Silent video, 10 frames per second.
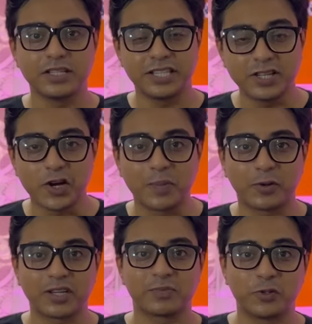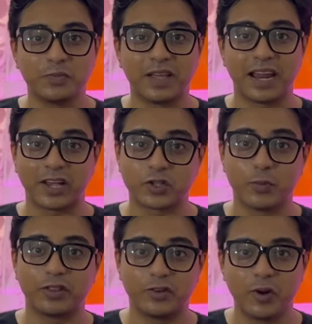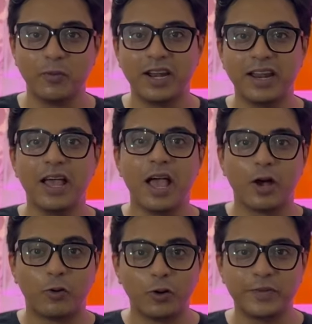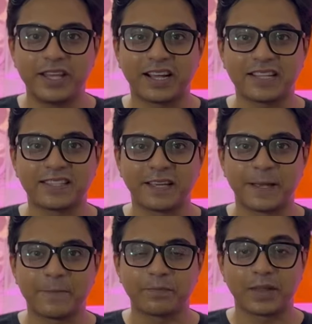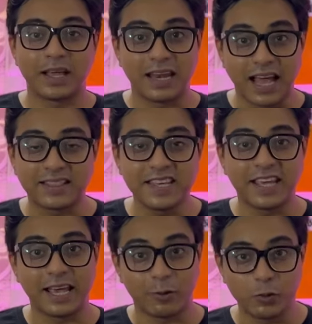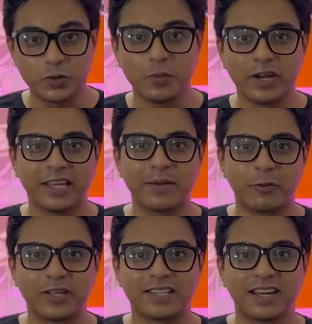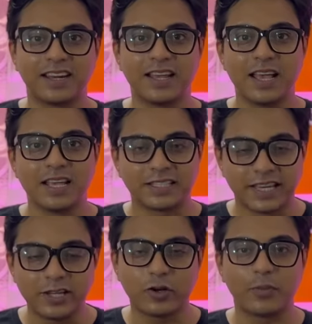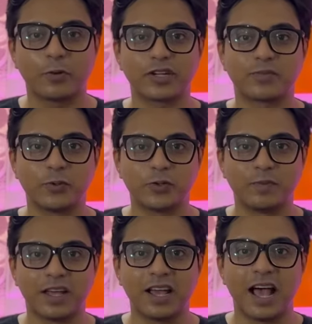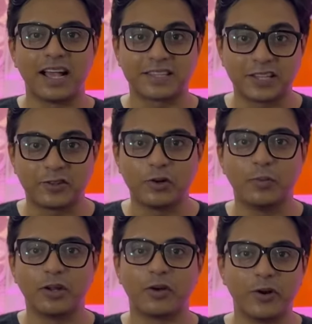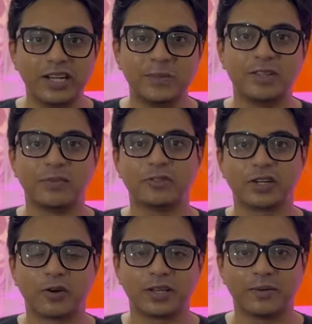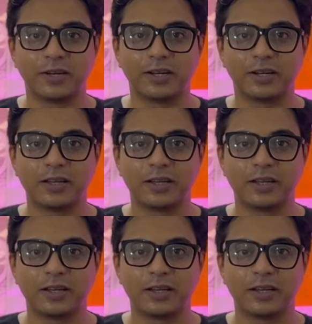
যে জয়প্রকাশ মজুমদার একসময় তৃণমূলের কর্মীদের কাছ থেকে লাথি খেয়ে কচুবনে গিয়ে পড়েছিলেন সেই জয়প্রকাশ মজুমদার আজকে তৃণমূলের হয়ে টিভিতে বসে কথা বলেন